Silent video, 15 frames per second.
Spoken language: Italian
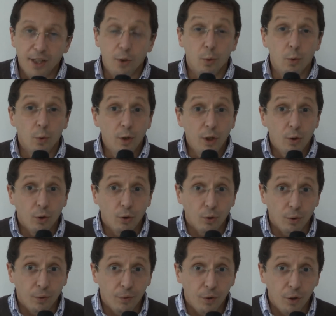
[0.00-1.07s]
in un unico
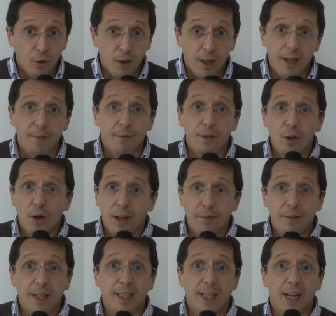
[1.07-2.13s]
soffio e fino alla
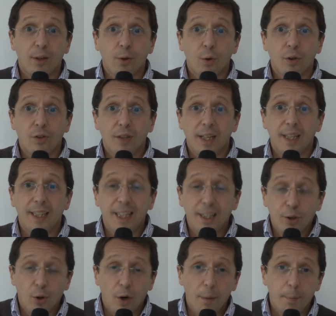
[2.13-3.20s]
fine della corsa
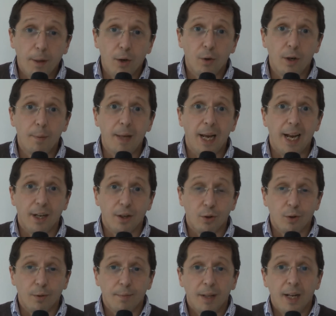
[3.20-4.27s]
dentro al pallone bianco.